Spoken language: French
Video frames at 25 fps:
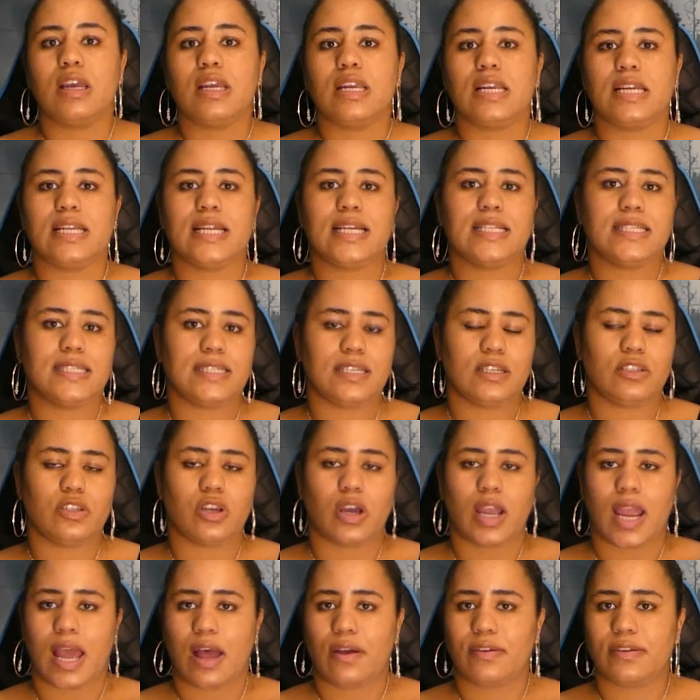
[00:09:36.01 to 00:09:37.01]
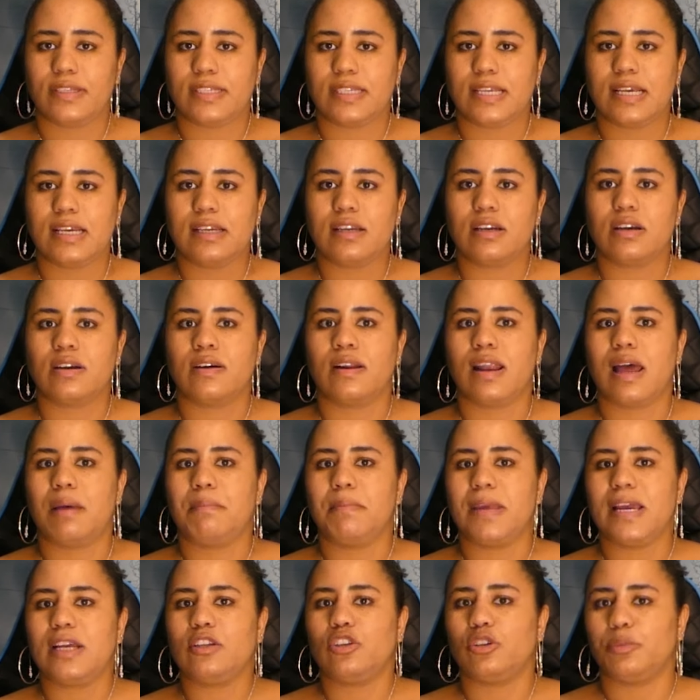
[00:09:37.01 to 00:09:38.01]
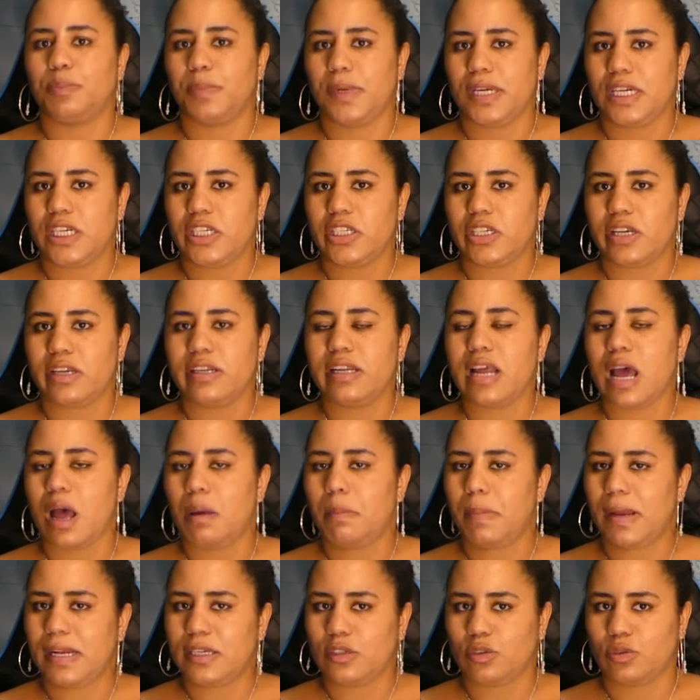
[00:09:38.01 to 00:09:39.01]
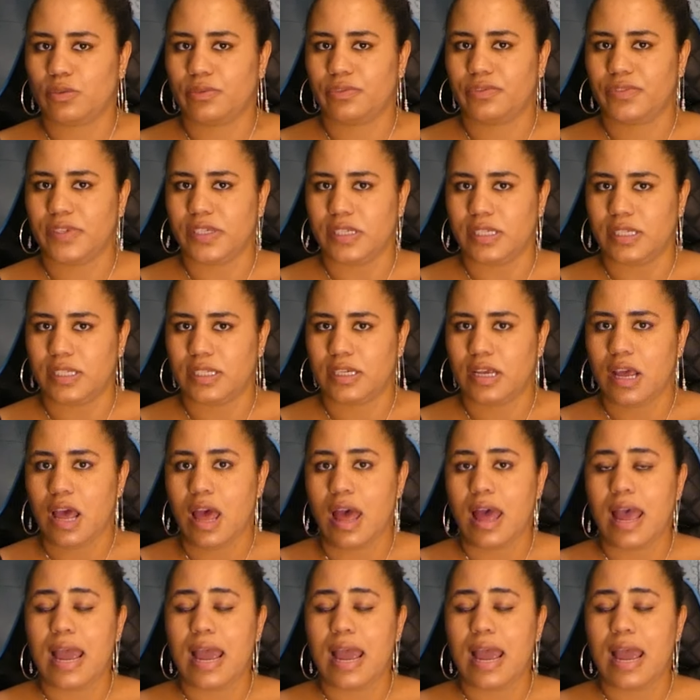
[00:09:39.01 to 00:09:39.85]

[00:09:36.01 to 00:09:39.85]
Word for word: Il est 17h45 quand la mère de Shen appelle son fils.